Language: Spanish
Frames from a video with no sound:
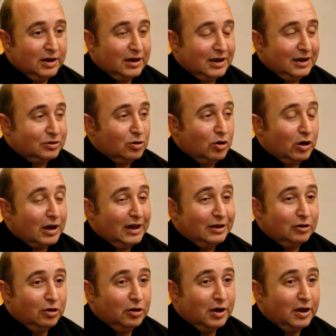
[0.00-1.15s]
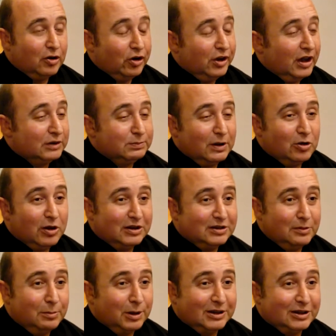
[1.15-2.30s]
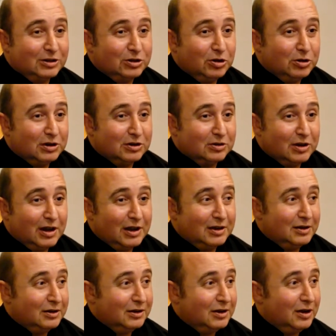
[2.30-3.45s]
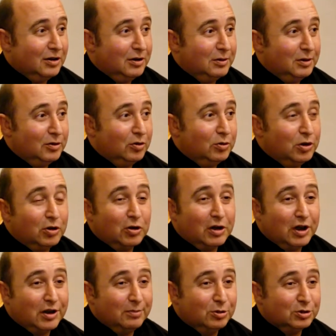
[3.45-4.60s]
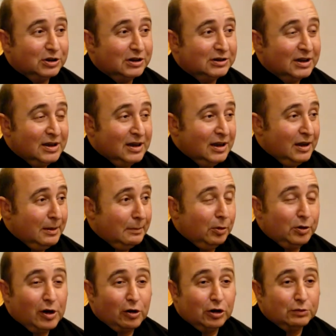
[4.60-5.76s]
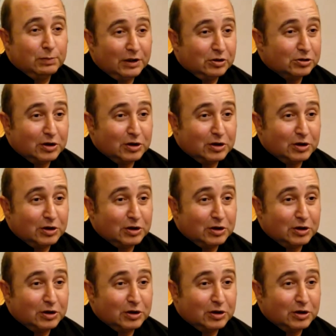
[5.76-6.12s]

que es un localito de cocina española sin pretensiones. Lo único que hacemos es poner los platos